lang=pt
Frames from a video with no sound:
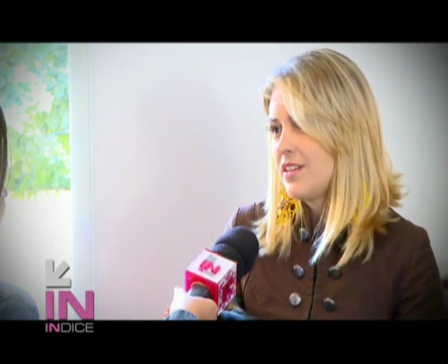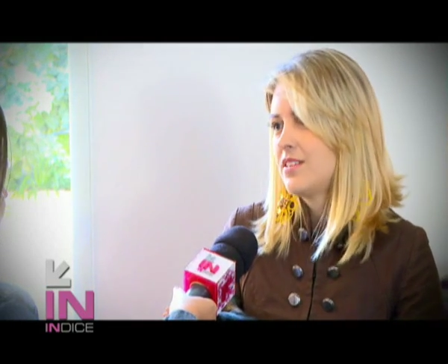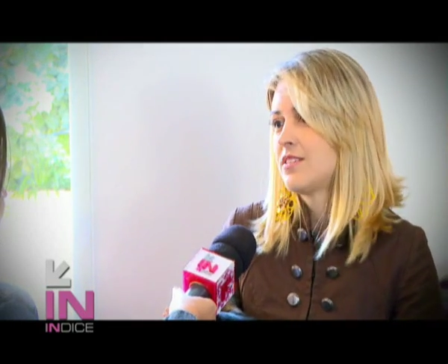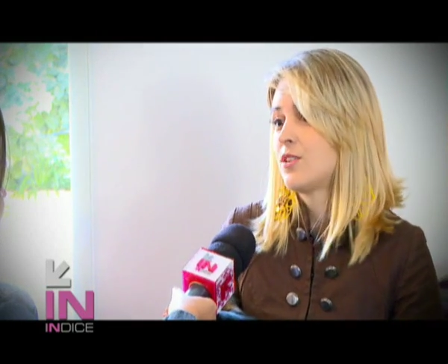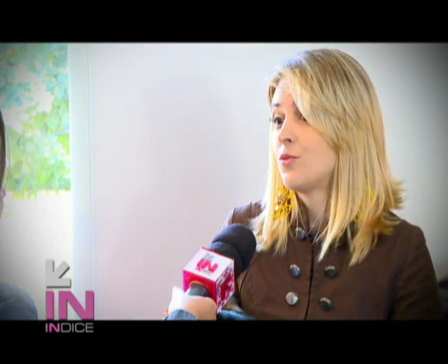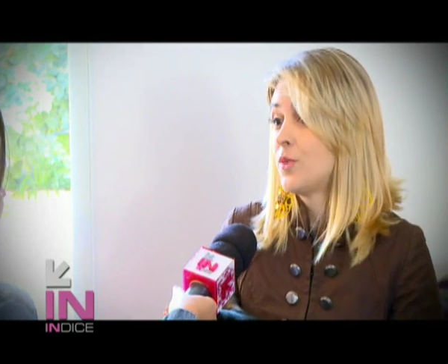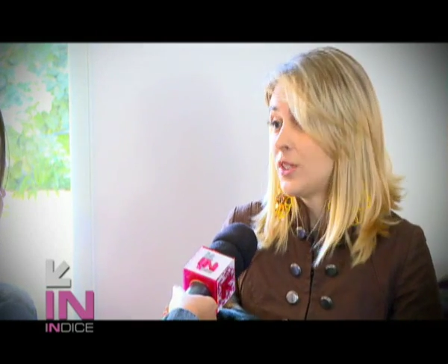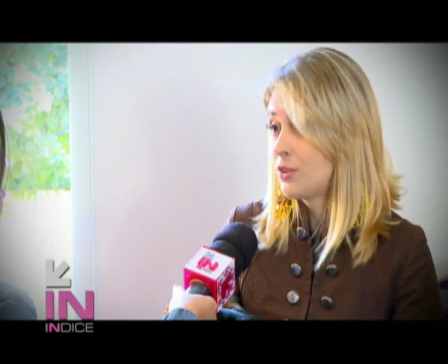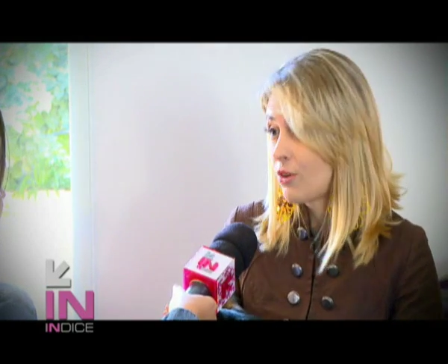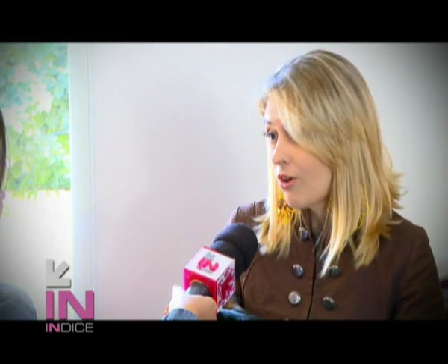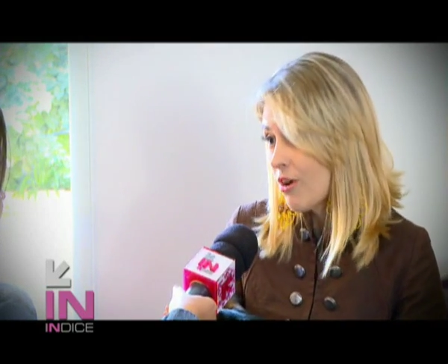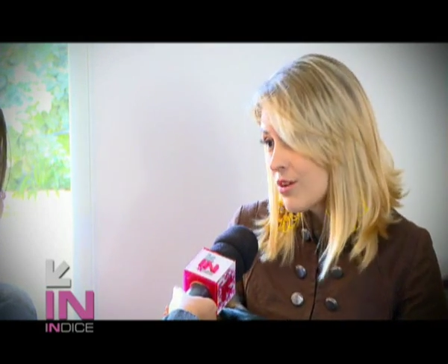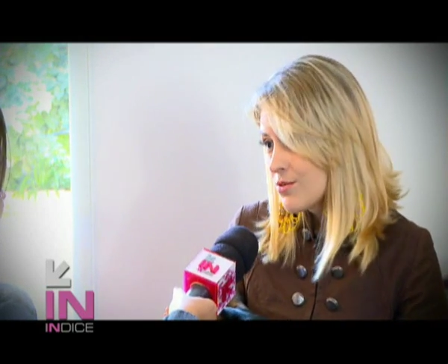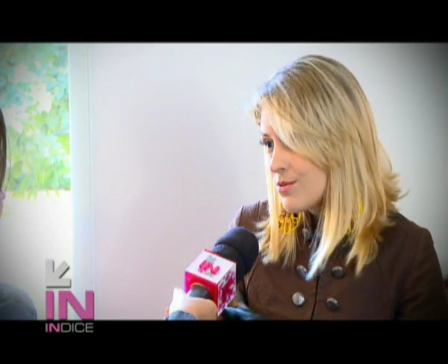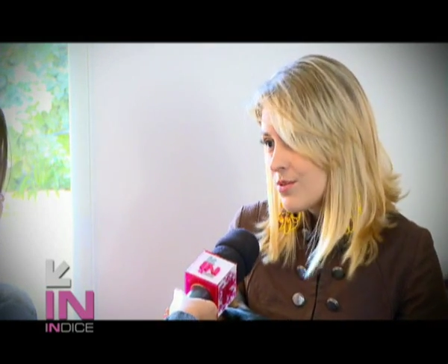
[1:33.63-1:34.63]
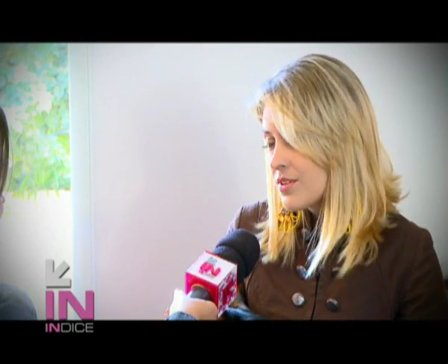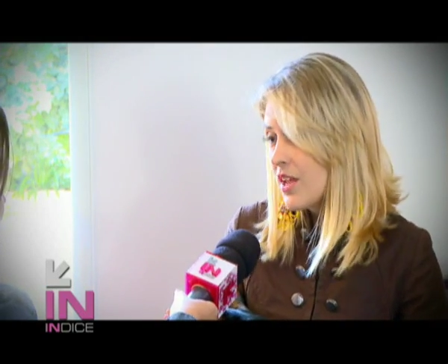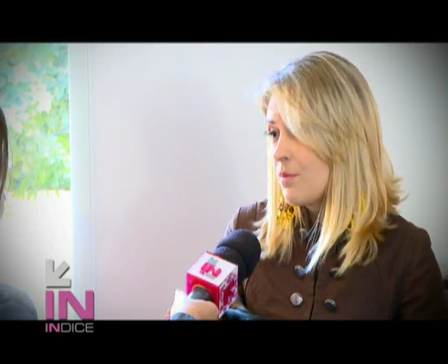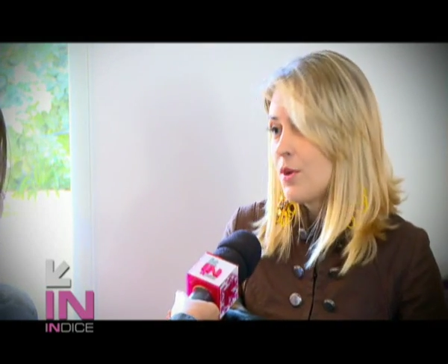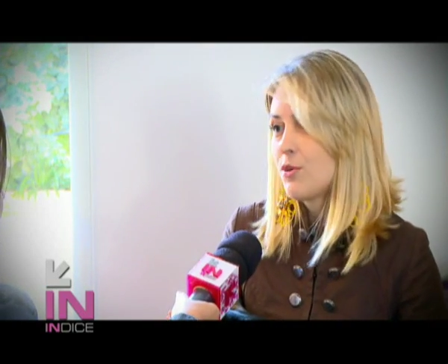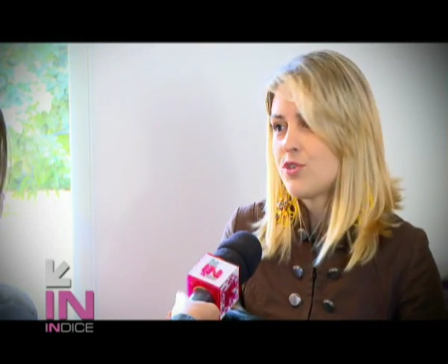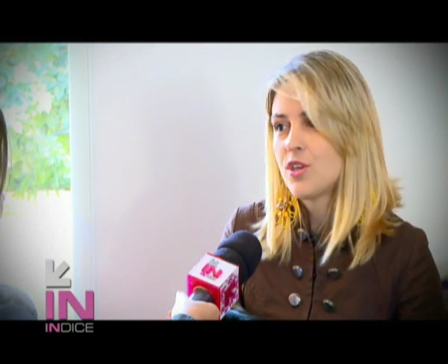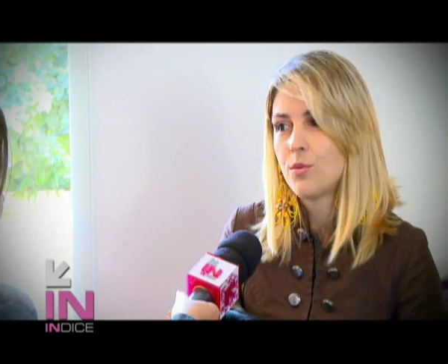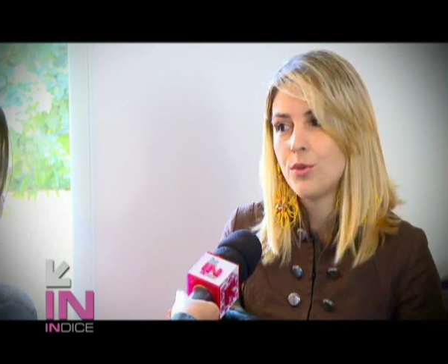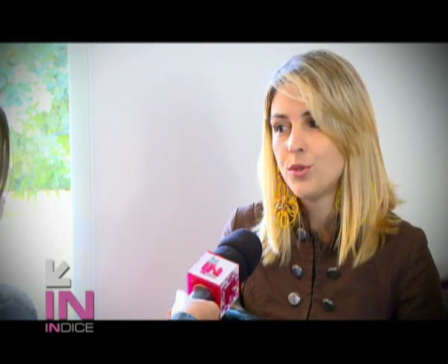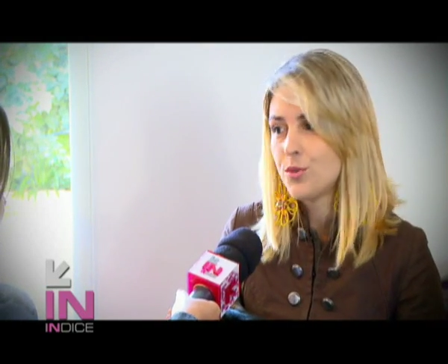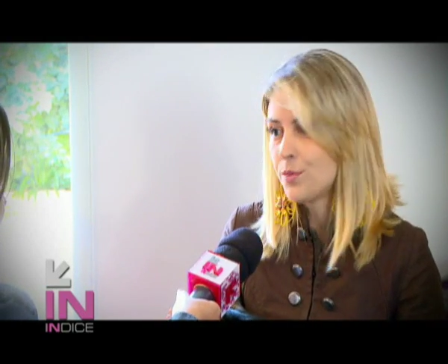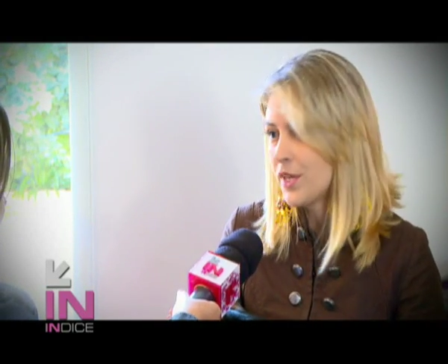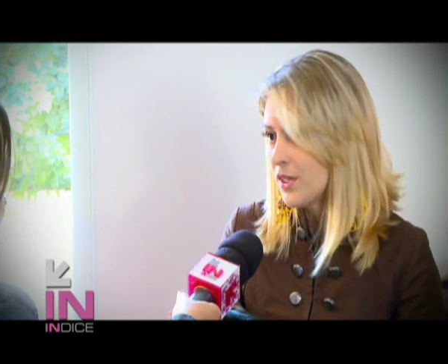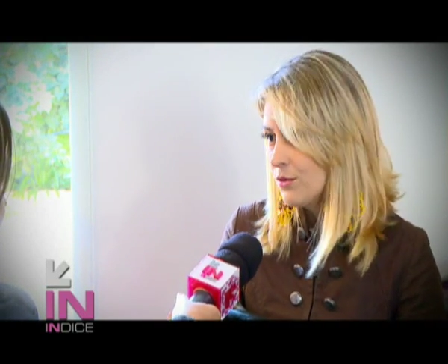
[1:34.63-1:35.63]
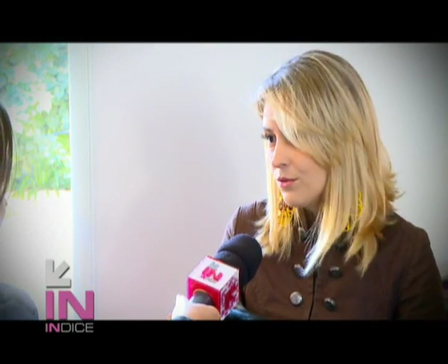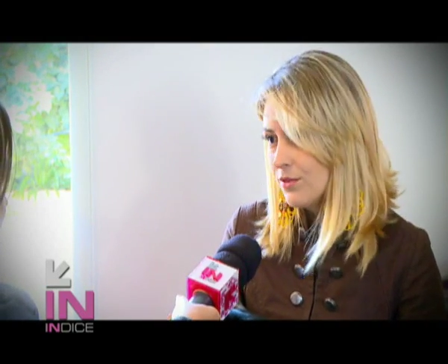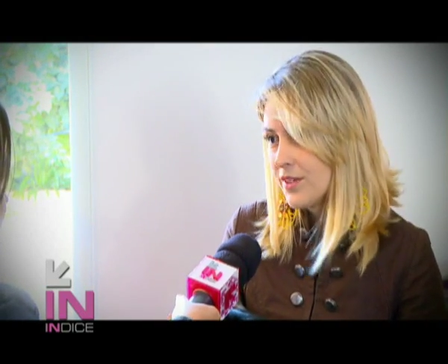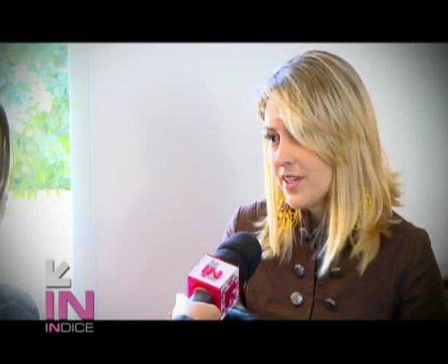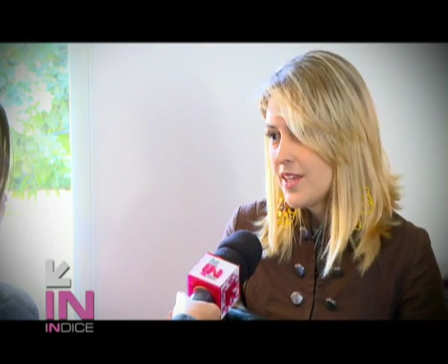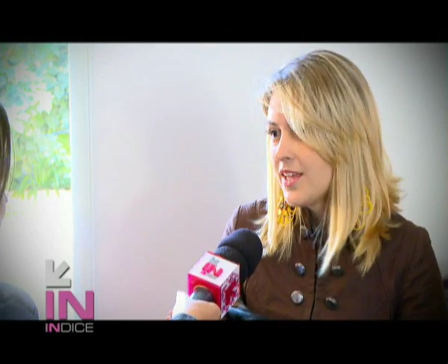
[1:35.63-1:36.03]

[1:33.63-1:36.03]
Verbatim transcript: eles são medrosos. A Mel tinha muito medo.